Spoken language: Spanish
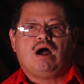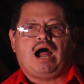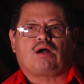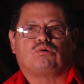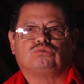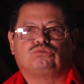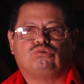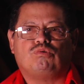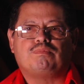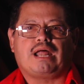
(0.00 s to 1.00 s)

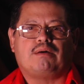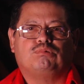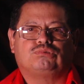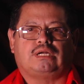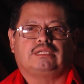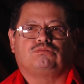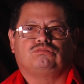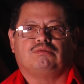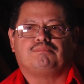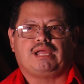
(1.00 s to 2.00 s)
acostumbra a abusar de
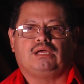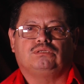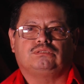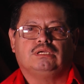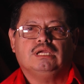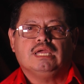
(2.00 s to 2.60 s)
sus empleados,